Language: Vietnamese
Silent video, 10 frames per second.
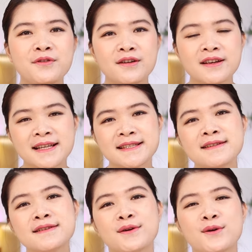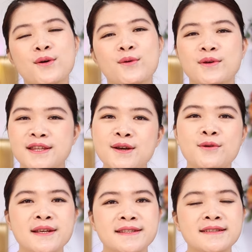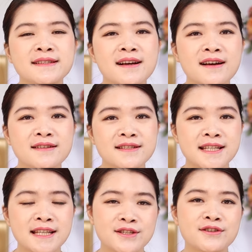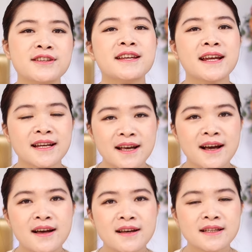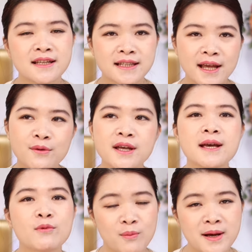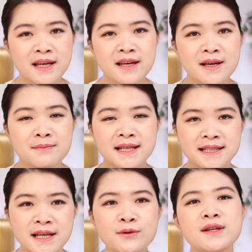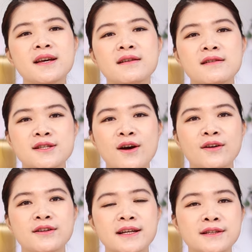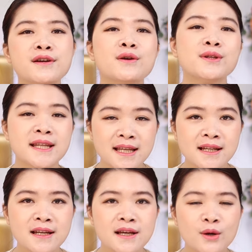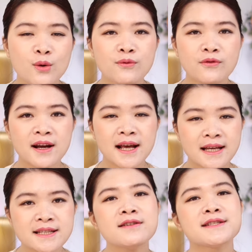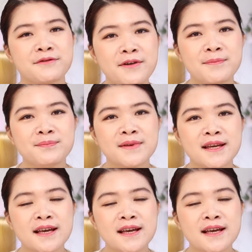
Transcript: Với cái sự nở rộ của nhiều loại sữa tăng cân trên thị trường như hiện nay đấy ạ, thì theo kinh nghiệm của mình ấy, mình sẽ ưu tiên lựa chọn những cái thương hiệu uy tín cùng với lại cái chất lượng sản phẩm.